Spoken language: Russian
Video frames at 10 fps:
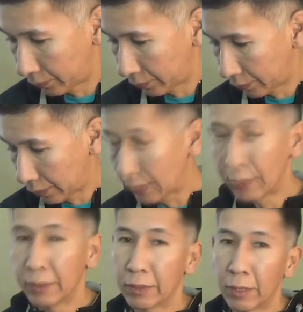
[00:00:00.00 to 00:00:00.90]
как
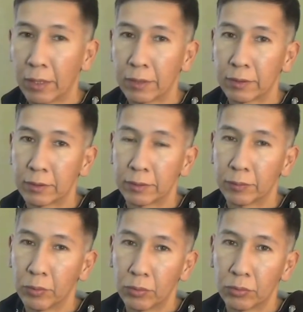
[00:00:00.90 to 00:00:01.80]
они нас
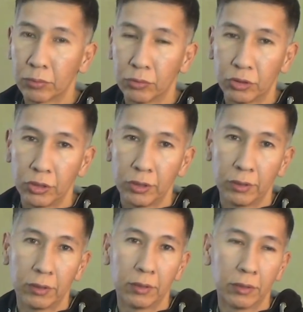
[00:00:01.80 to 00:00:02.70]
могут
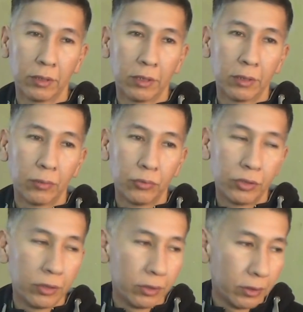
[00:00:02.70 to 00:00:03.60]
учить,
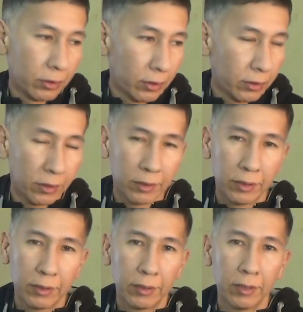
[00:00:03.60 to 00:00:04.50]
учить наших
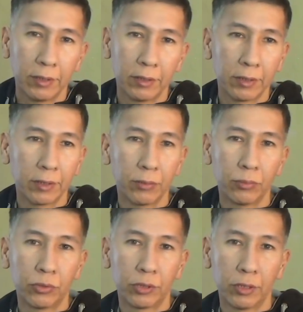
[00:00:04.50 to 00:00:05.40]
детей, такие
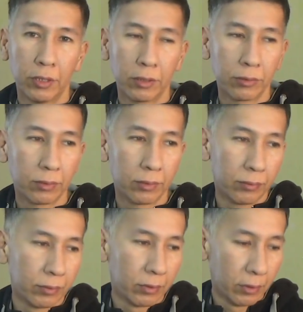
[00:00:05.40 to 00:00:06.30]
учителя, которые вот,